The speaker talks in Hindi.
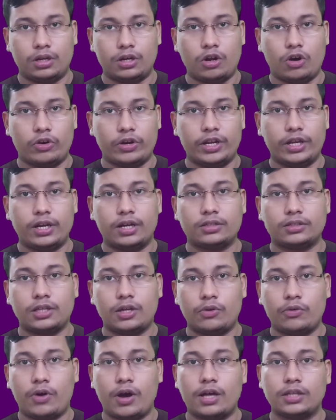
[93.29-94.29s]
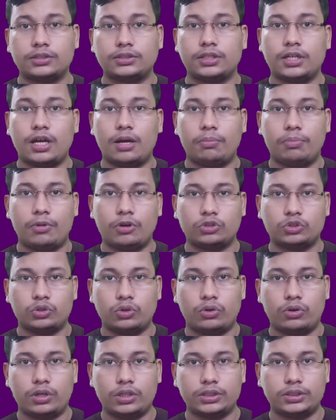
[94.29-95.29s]
नौकरी करते हैं वहाँ से आपको
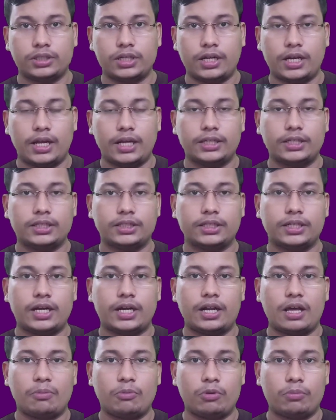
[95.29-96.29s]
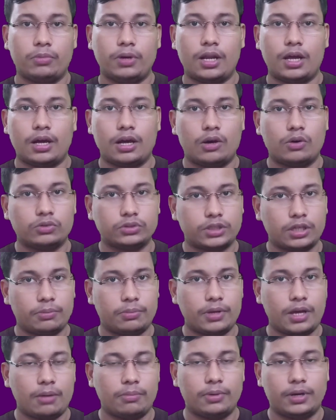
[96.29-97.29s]
जो ओरिजिनल आइडेंटी कार्ड आपको मिलेगा उसे
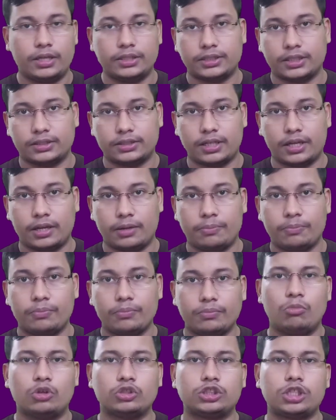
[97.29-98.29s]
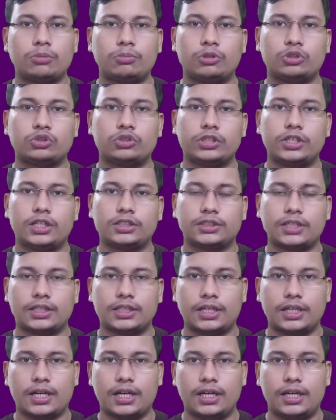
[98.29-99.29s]
भी आप ले सकते हैं मोस्ट ऑफ द स्टूडेंट्स
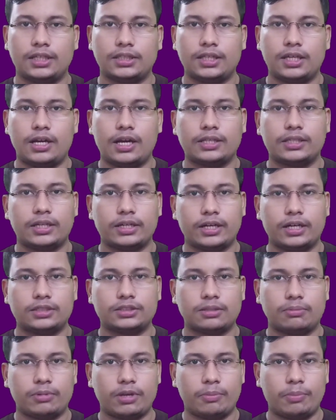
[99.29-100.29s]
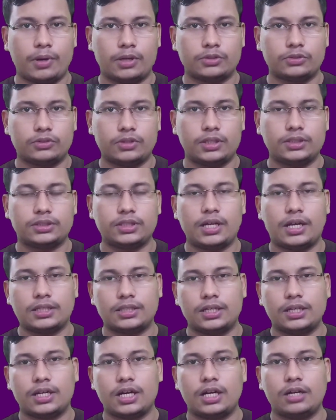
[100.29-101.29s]
आधार कार्ड लेते हैं आधार कार्ड सबके पास होता है इसलिए
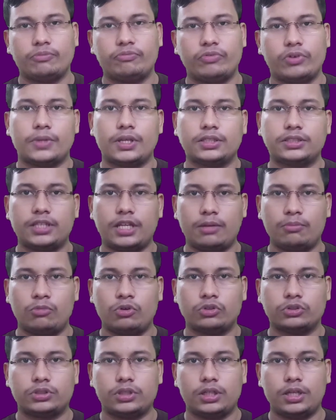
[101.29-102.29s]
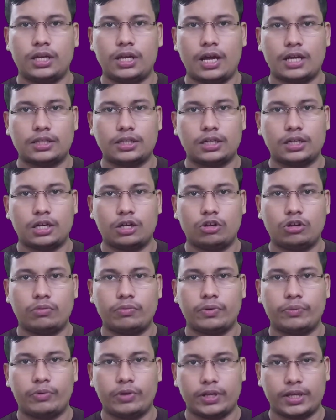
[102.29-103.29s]
आधार कार्ड इसलिए मोस्टली आधार कार्ड को
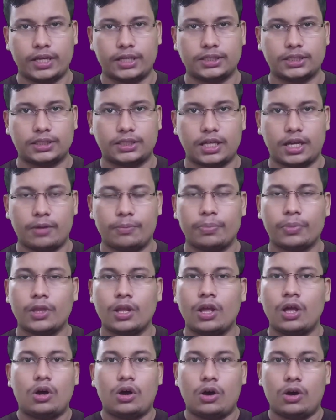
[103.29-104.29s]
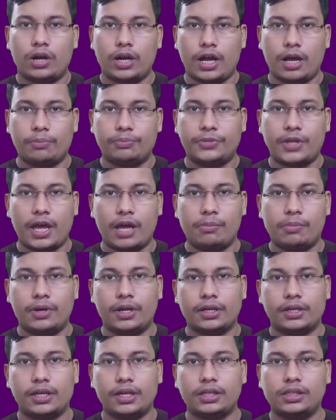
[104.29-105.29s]
प्रेफर किया जाता है और आप ध्यान में
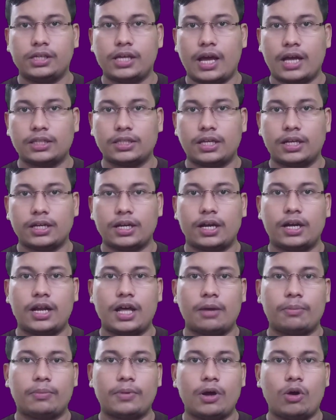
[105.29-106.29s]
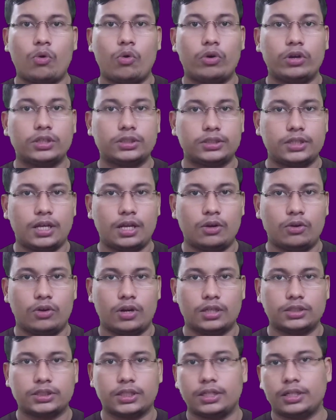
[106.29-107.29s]
रखिए ये आधार कार्ड आपका ओरिजिनल
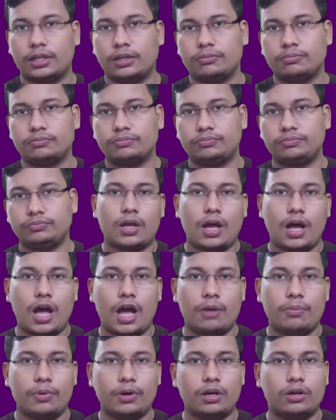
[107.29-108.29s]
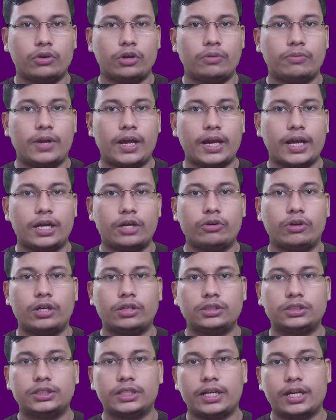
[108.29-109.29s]
होना चाहिए आप अगर कोई ब्लैक एंड
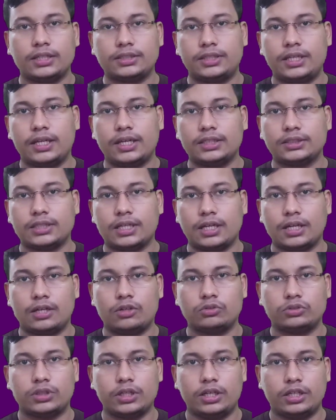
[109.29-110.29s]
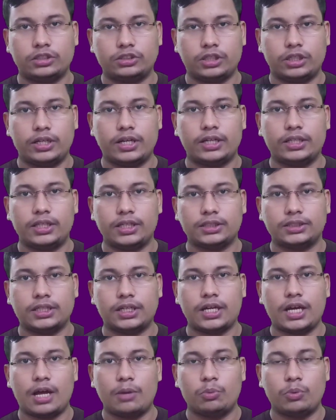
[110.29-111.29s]
व्हाइट जेरक्स लेके जाएंगे उसे रिजेक्ट कर दिया
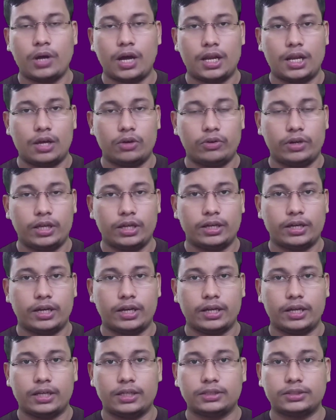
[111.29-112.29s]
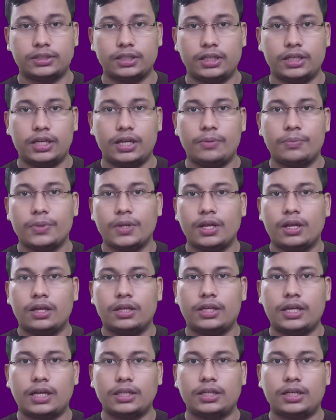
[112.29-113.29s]
जाएगा आपको अलाउ नहीं करेंगे इसलिए
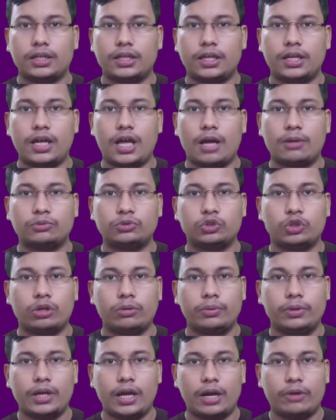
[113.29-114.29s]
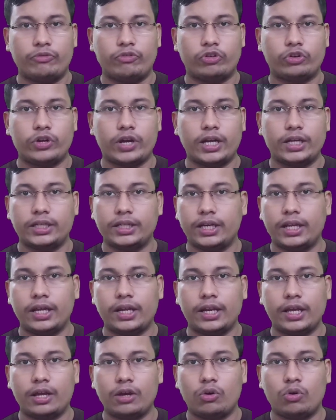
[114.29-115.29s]
याद रखिए आप जो भी आप फोटो आईडी
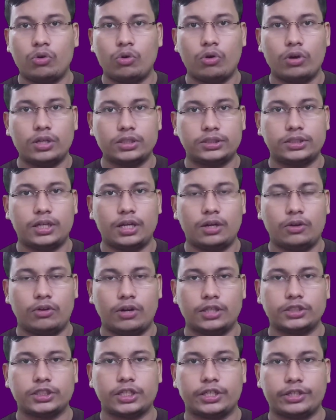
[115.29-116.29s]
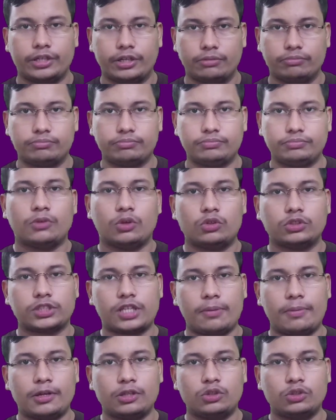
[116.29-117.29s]
ले रहे हैं वो ओरिजिनल होना चाहिए
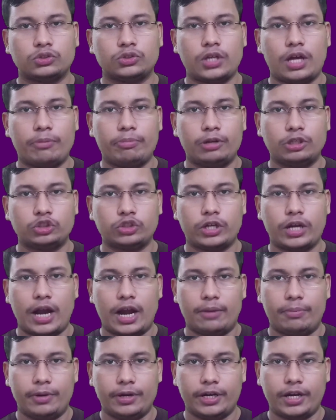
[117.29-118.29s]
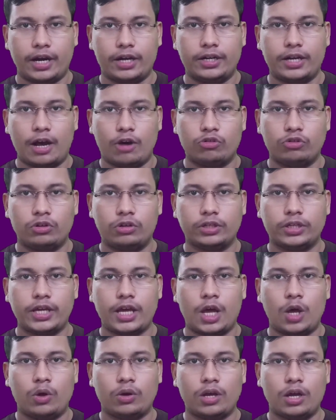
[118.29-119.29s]
उसके बाद दोस्तों आपने जो एडमिट कार्ड डाउनलोड
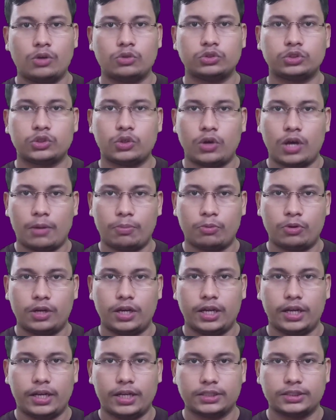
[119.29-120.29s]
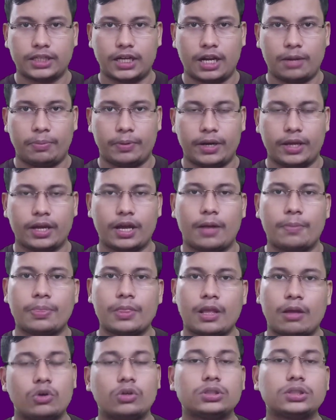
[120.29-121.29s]
किया होगा उसको आपको लेके जाना पड़ेगा
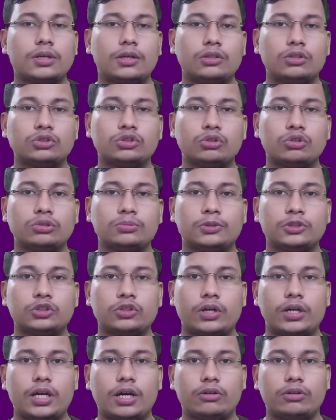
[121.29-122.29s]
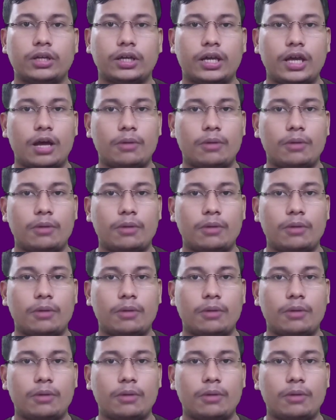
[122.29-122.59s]
उसके बाद दोस्तों कुछ बच्चों का डाउट है